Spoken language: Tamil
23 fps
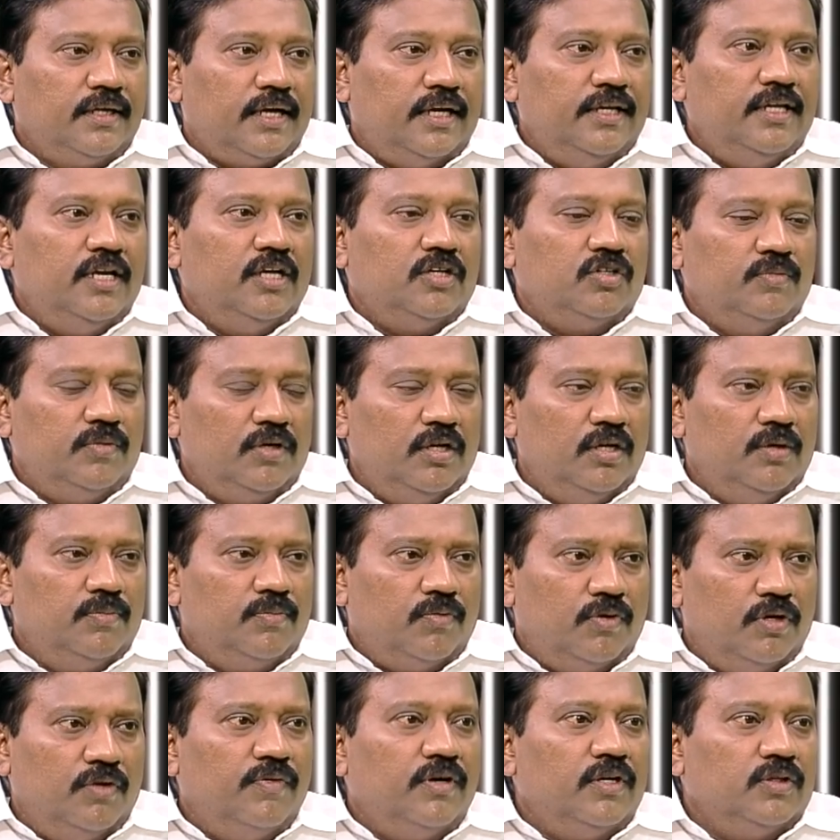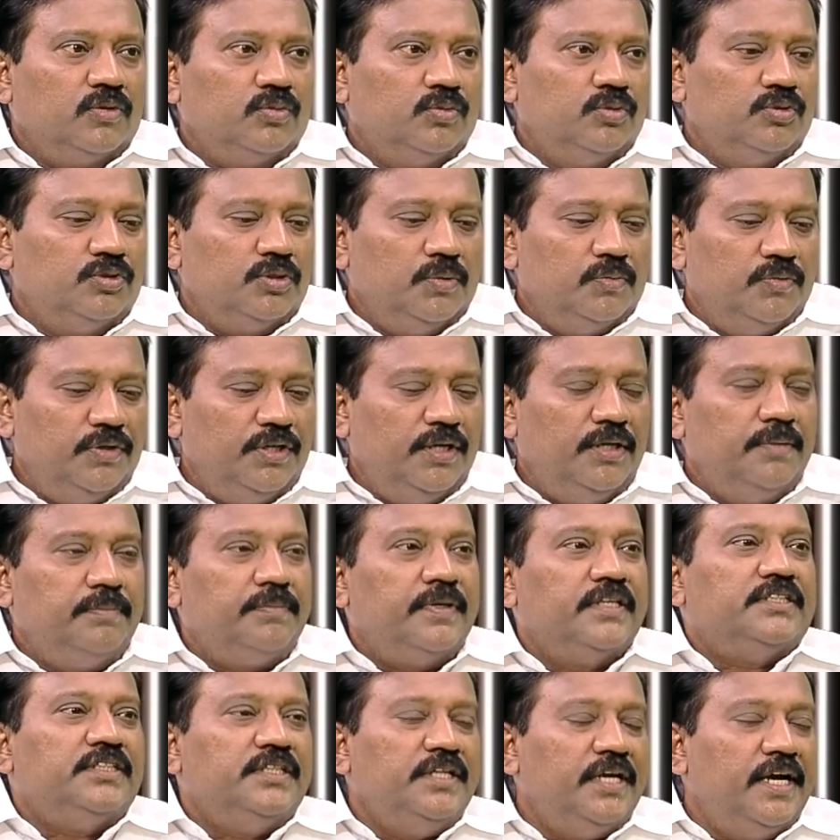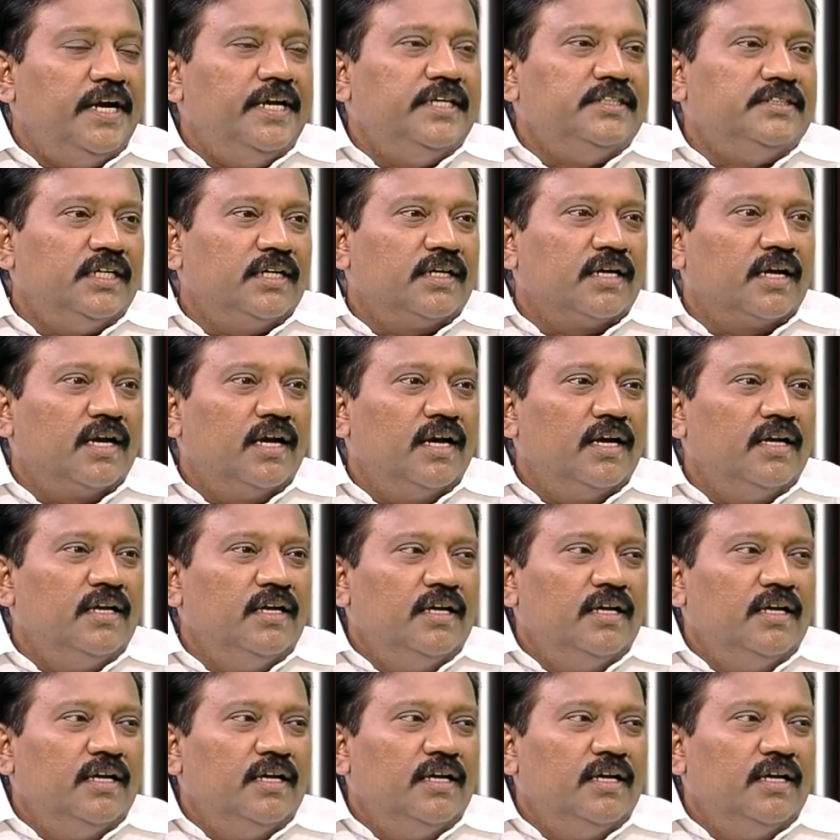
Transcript: கன்னியாகுமரியில் போன வாரம் கூட்டம் ஒரே பிரச்சனையாக ஆயிடுச்சாங்க